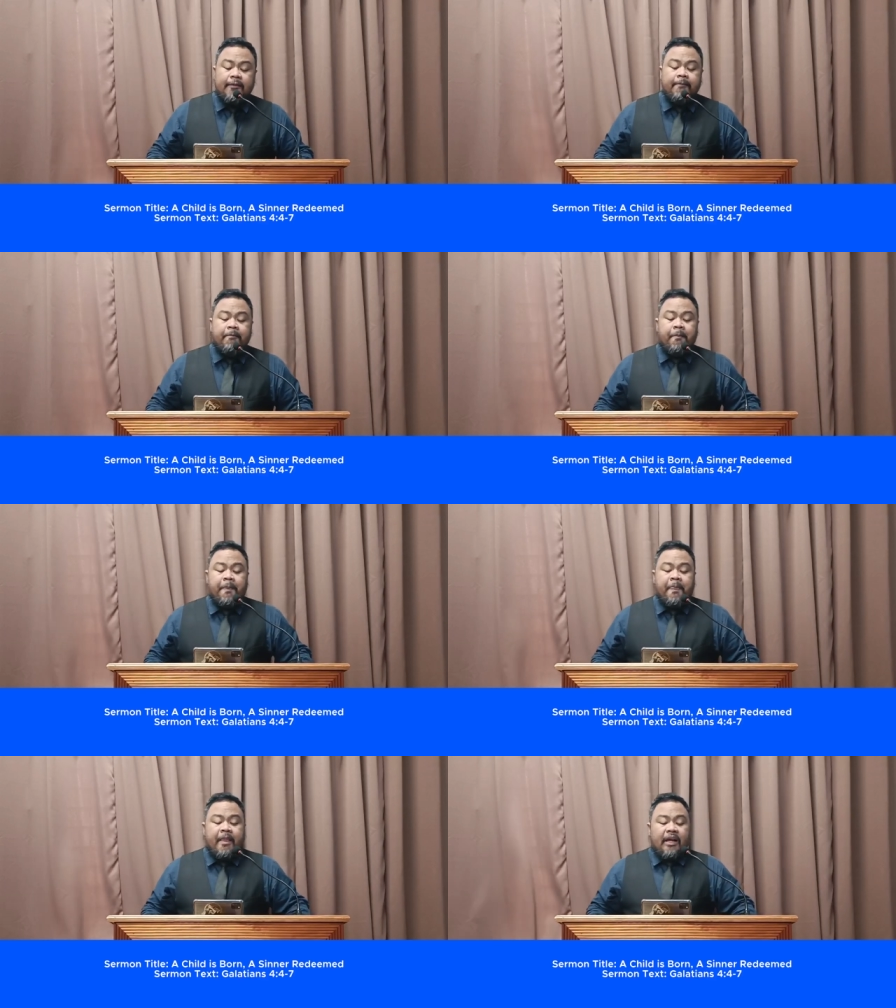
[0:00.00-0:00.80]

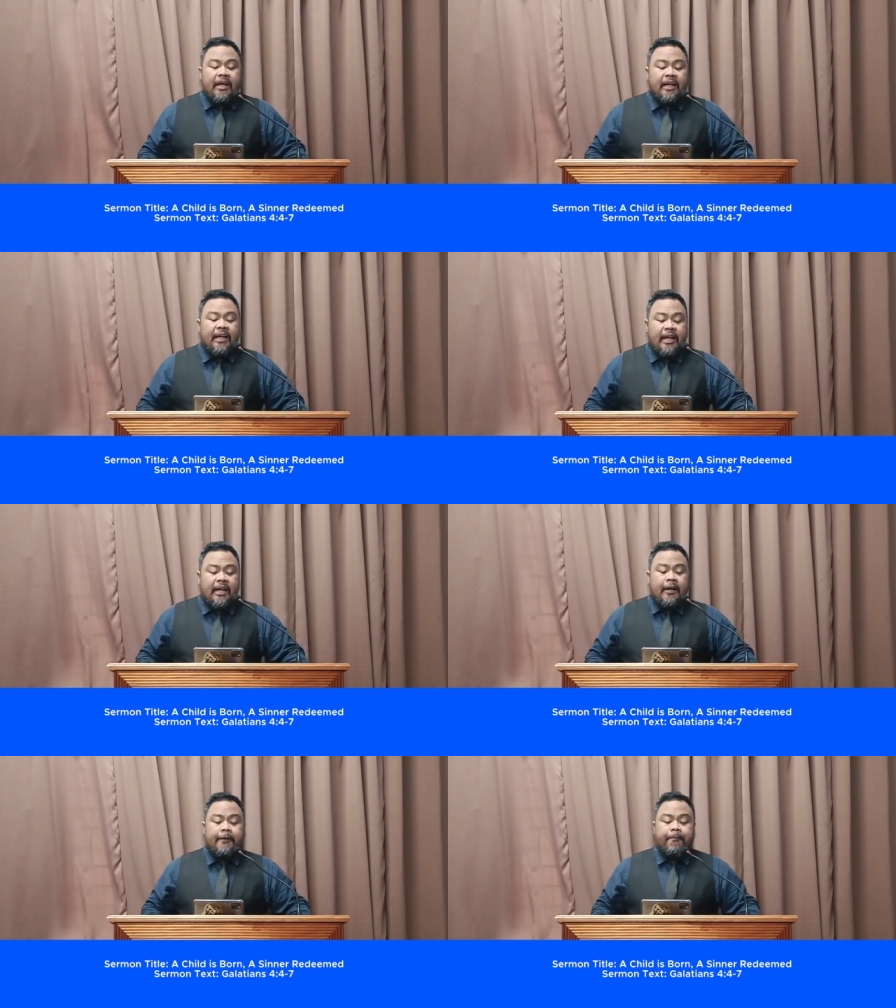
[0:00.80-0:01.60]
kaya
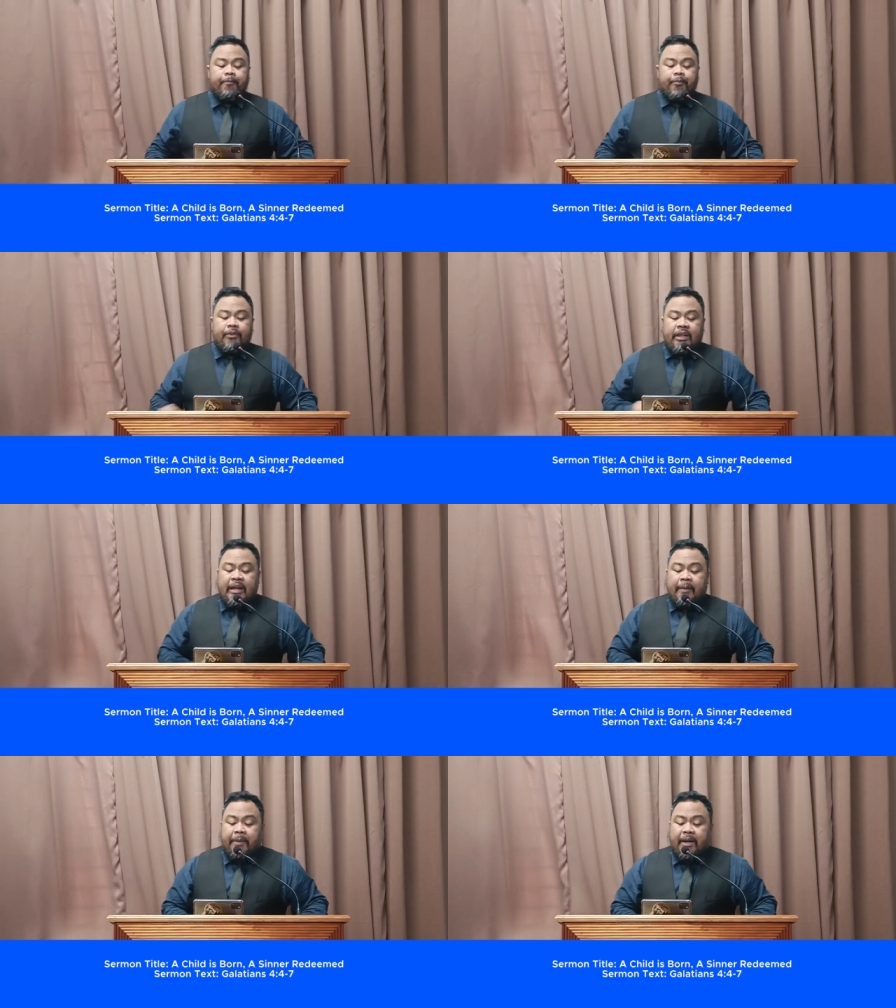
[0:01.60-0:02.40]
napaganda na mas
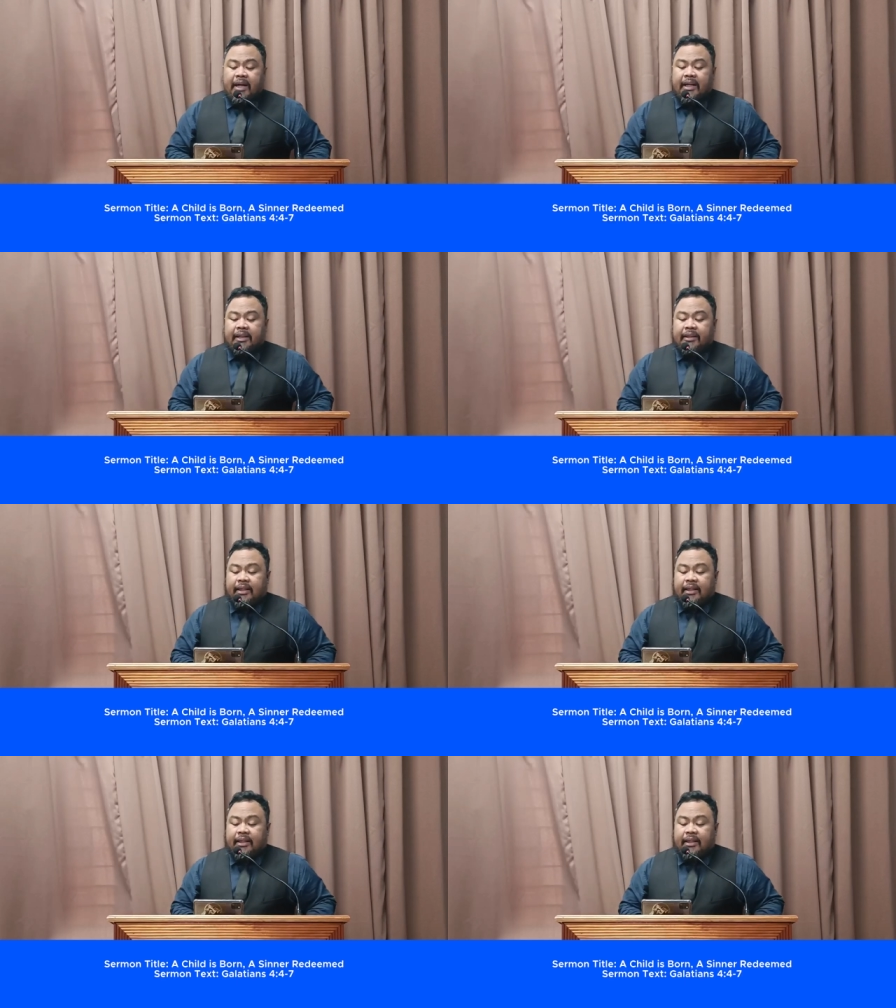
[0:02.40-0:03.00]
ma, ma,